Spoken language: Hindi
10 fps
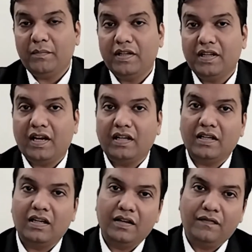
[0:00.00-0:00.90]
हमने देखा
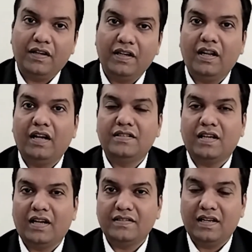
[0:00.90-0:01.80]
था निफ्टी ने
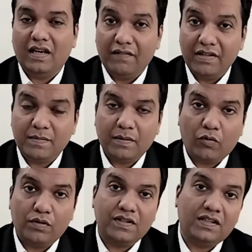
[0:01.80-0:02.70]
अच्छे खासे लेवल्स पे
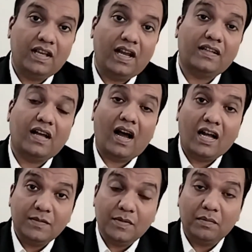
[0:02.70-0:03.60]
क्लोजिंग दिया था
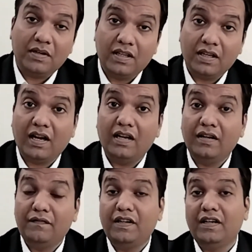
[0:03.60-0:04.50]
आज भी हमने देखा
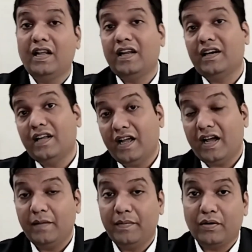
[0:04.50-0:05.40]
निफ्टी ने एक नए
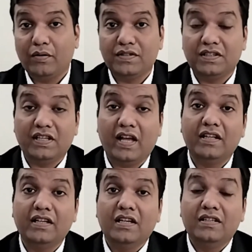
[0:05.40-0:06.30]
हाई पे क्लोजिंग दिया
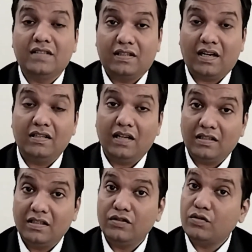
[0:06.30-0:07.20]
है सत्रह हजार
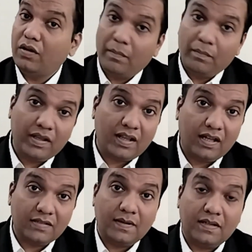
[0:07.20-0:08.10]
तीन सौ नब्बे के
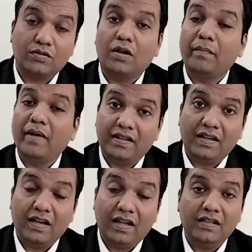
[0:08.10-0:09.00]
आसपास जो एक
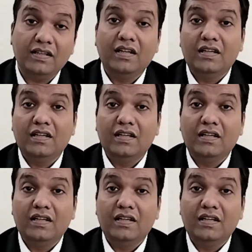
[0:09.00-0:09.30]
बेहतरीन है